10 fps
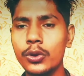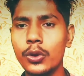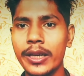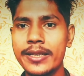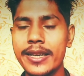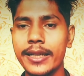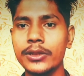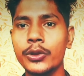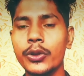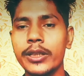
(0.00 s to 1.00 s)
कुछ लोग ऐसे
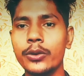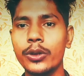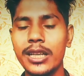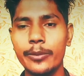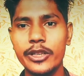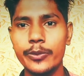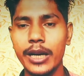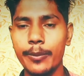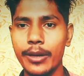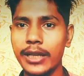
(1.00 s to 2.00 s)
हैं जिन्होंने 2020
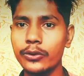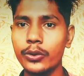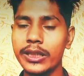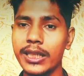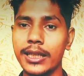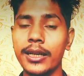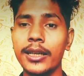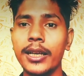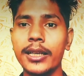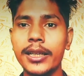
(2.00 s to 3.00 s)
में अप्लाई तो किया था
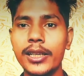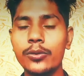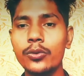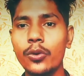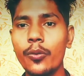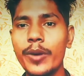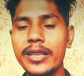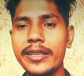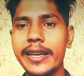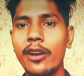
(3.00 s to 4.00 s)
लेकिन उनको
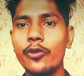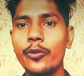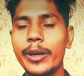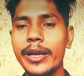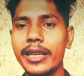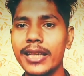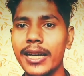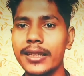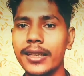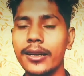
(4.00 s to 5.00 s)
पैसे अकाउंट में नहीं
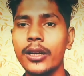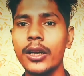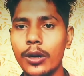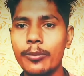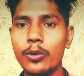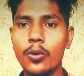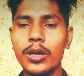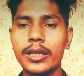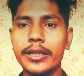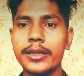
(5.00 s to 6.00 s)
आया था तो आप लोगों
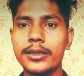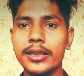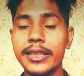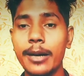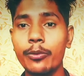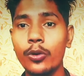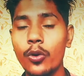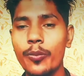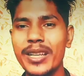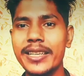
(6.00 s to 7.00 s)
के लिए यदि आप
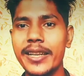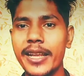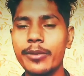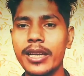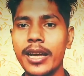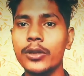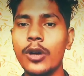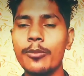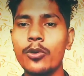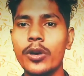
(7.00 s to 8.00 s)
लोगों को पैसे नहीं मिला है
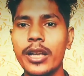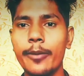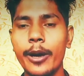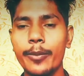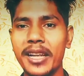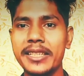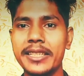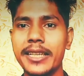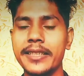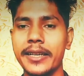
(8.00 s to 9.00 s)
तो आप लोगों को यहाँ पे अप्लाई
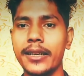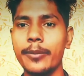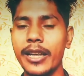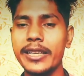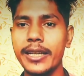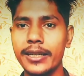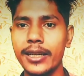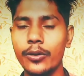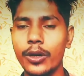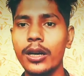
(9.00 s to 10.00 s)
किया जाएगा अप्लाई
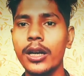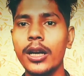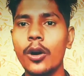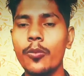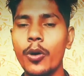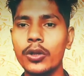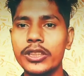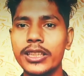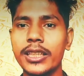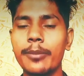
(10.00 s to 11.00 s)
करना होगा और
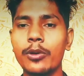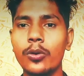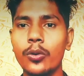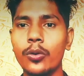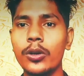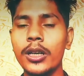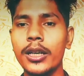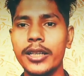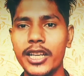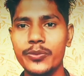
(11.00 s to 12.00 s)
बहुत ही जल्द आप लोगों को
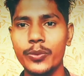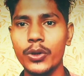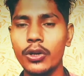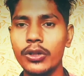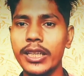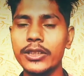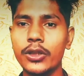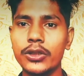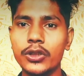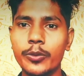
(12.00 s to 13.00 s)
ट्रांसपोर्ट डॉट डेली
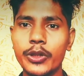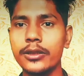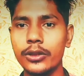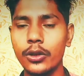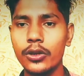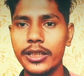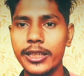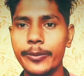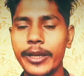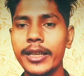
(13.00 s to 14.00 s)
डॉट जी ओ वी डॉट डॉट
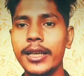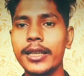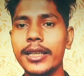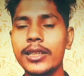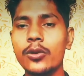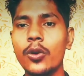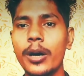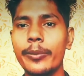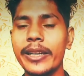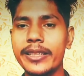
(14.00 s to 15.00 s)
इन पर लिंक को
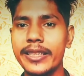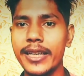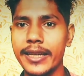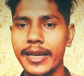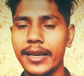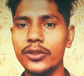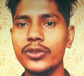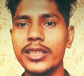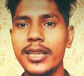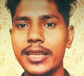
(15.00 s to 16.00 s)
अपडेट किया जाएगा
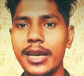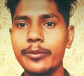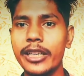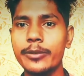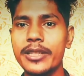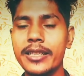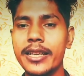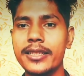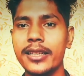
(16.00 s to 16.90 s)
तो जैसा कि आप देख भी देख